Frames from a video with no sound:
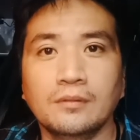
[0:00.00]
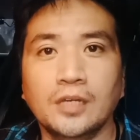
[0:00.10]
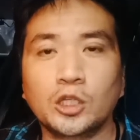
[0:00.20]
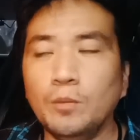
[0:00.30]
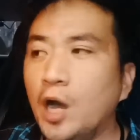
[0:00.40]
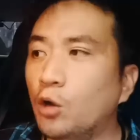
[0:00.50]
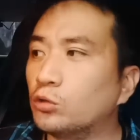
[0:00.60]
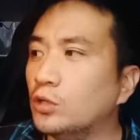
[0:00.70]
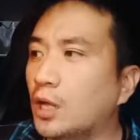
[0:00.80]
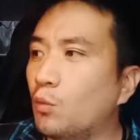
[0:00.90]
Ito mga
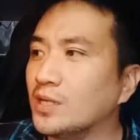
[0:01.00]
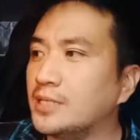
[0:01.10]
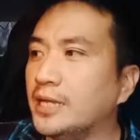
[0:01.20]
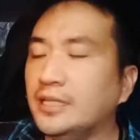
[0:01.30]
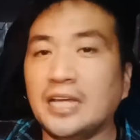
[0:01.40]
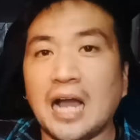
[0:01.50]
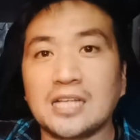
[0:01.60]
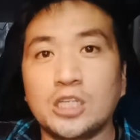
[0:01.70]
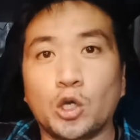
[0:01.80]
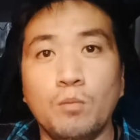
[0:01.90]
utula, once na hindi ka
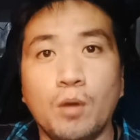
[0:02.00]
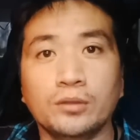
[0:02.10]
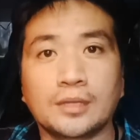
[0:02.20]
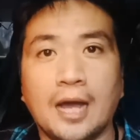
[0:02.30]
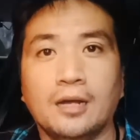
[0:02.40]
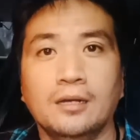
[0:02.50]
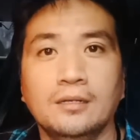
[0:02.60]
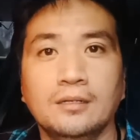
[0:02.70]
kasi kumontak,